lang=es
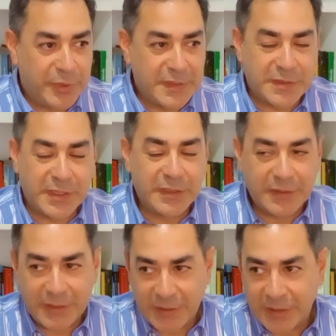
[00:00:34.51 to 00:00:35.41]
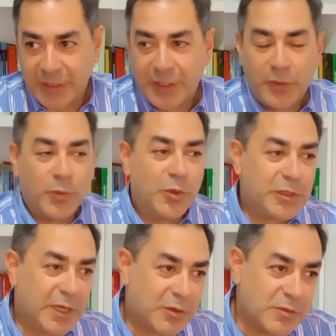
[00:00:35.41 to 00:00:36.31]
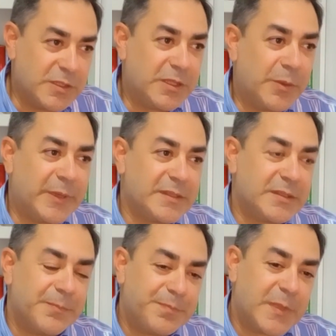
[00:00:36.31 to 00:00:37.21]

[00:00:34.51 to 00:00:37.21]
presentes u otras cositas más.